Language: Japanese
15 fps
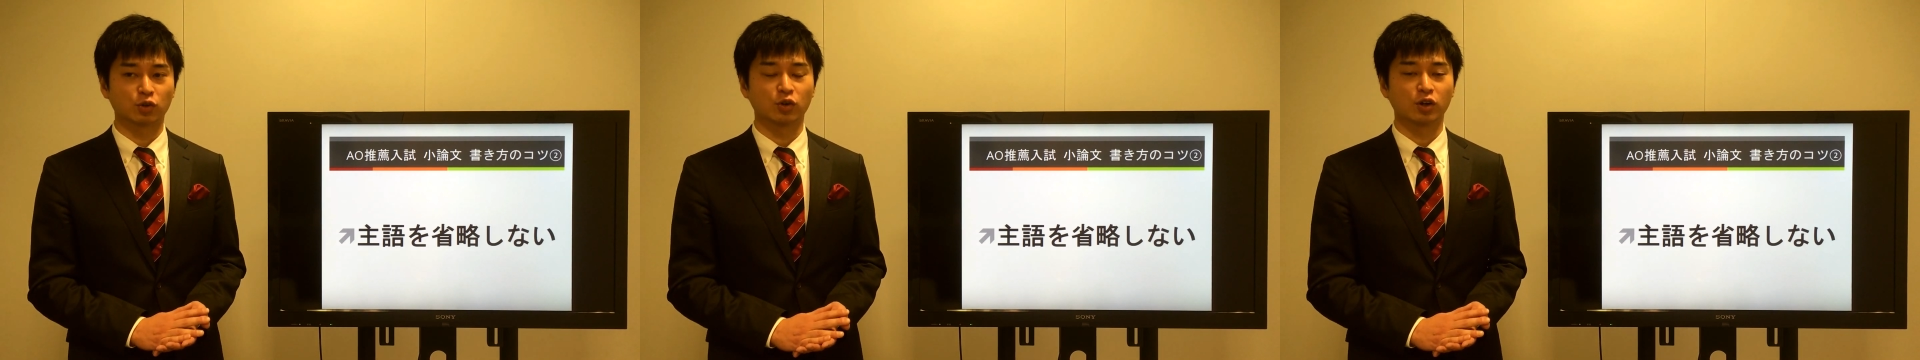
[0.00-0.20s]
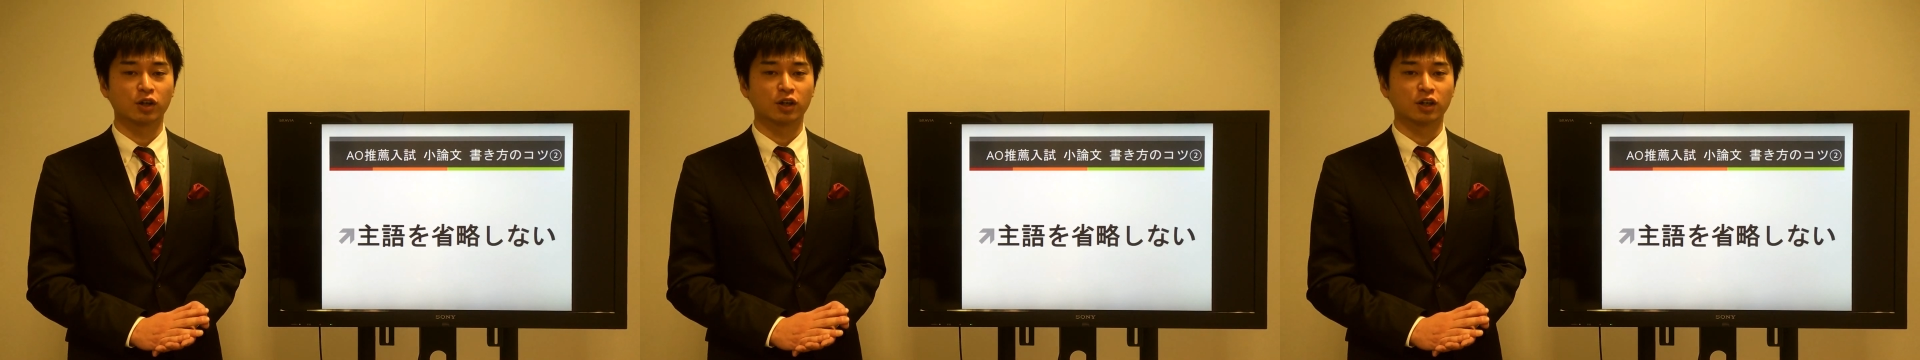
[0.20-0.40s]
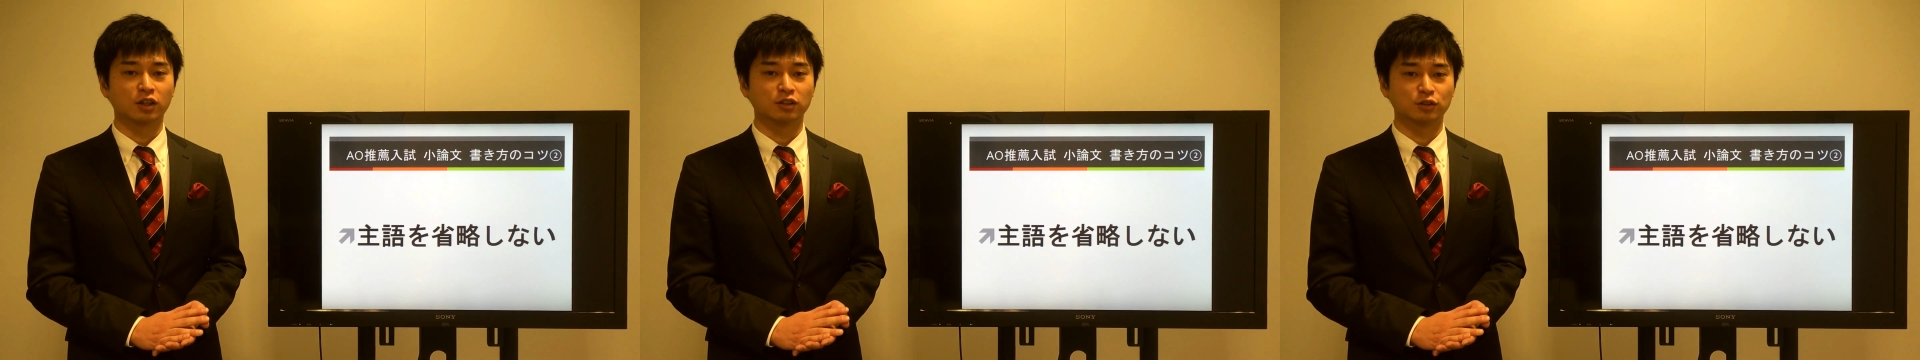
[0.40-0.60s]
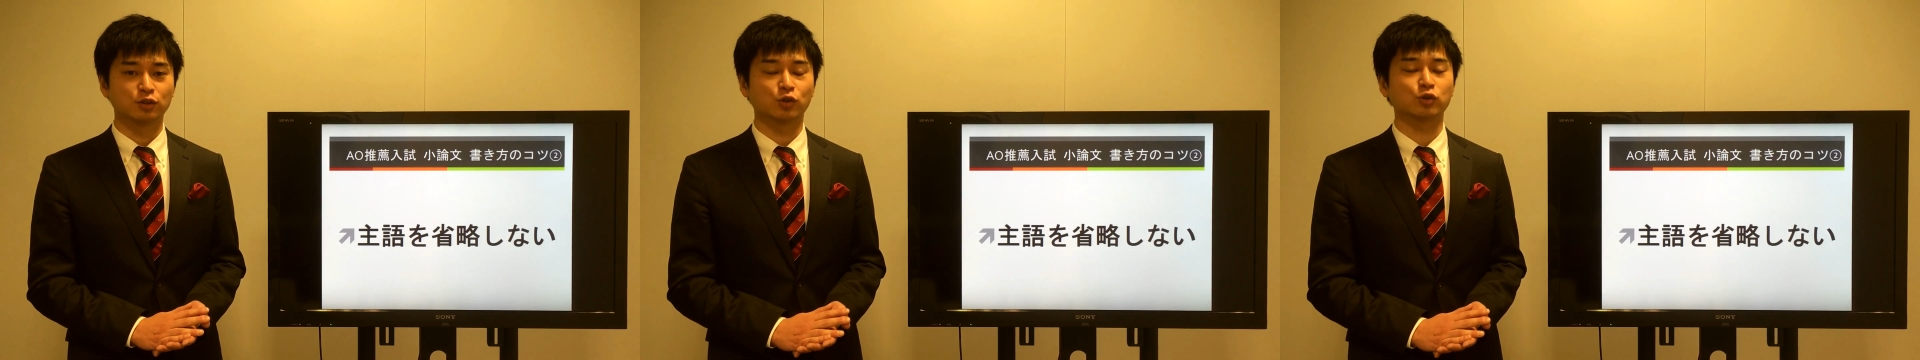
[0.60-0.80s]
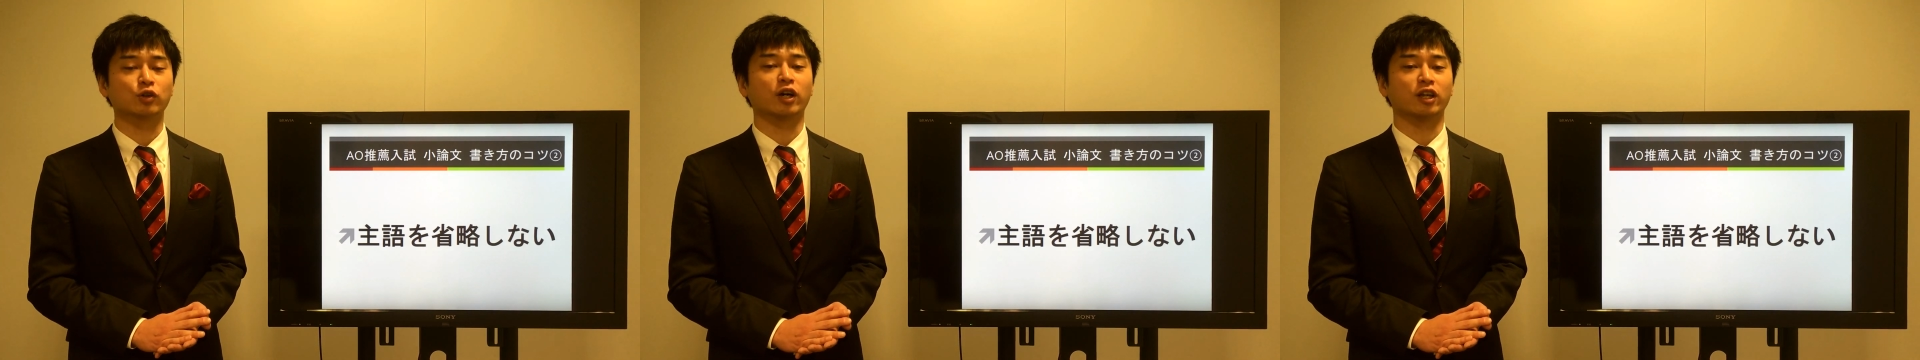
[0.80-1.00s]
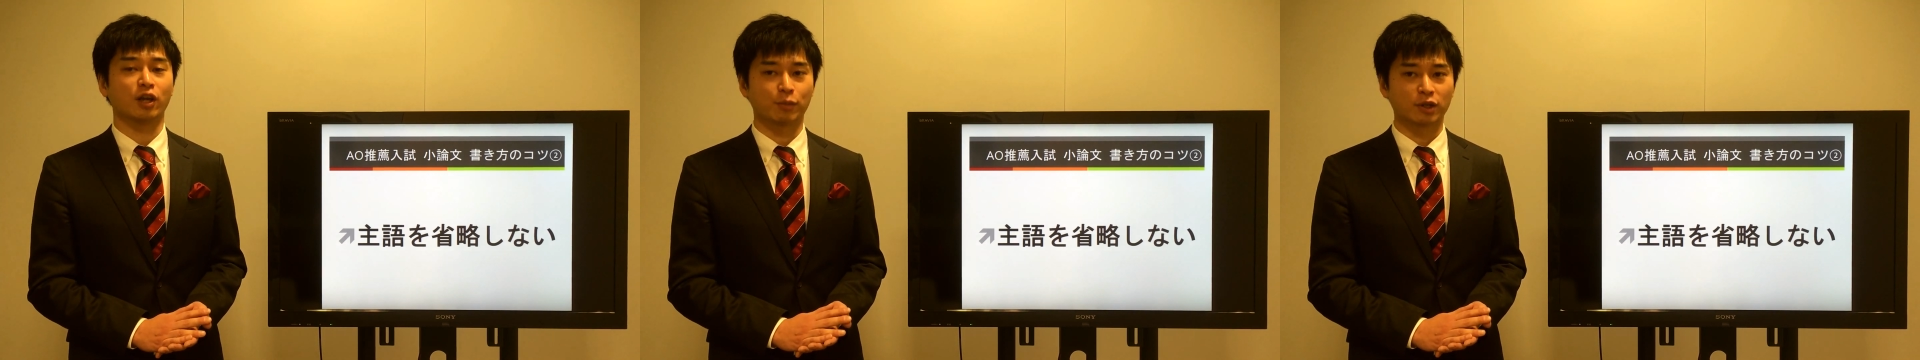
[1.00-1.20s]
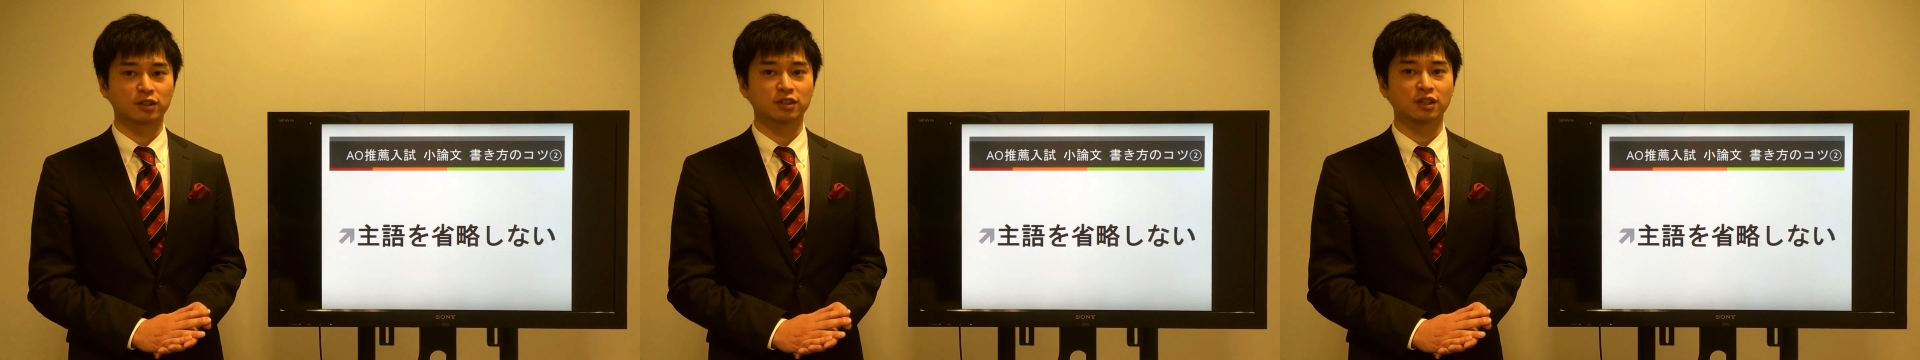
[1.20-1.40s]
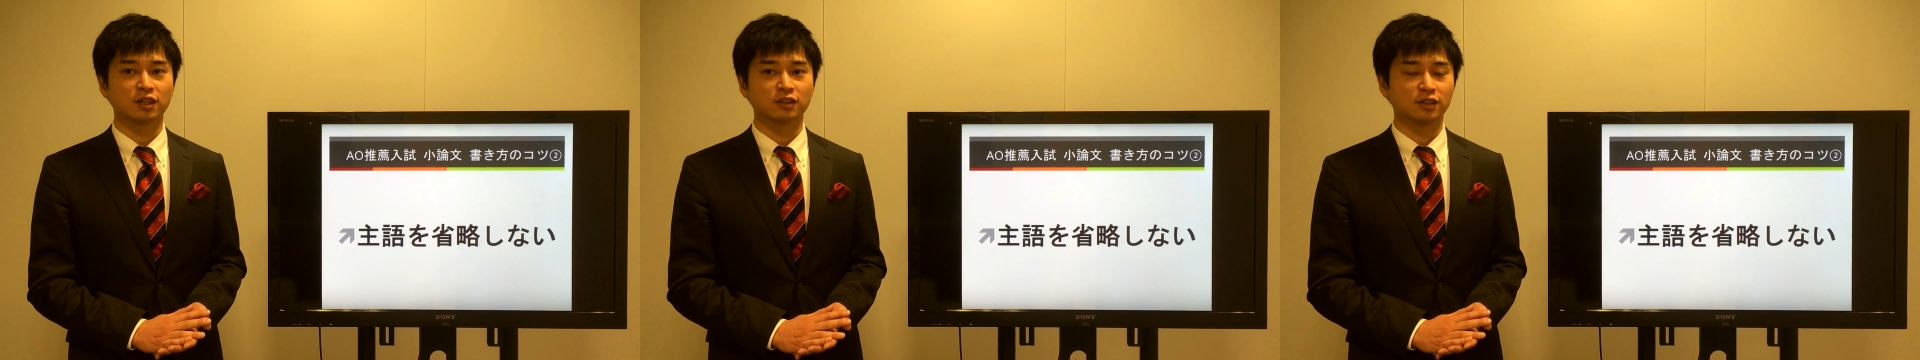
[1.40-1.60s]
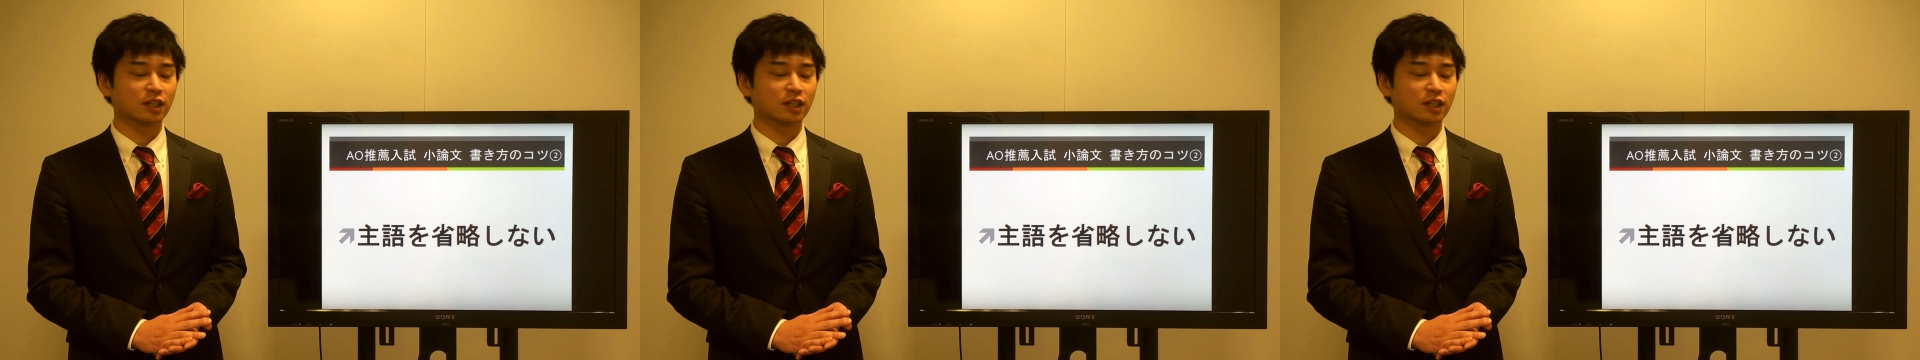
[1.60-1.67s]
ということが言えます。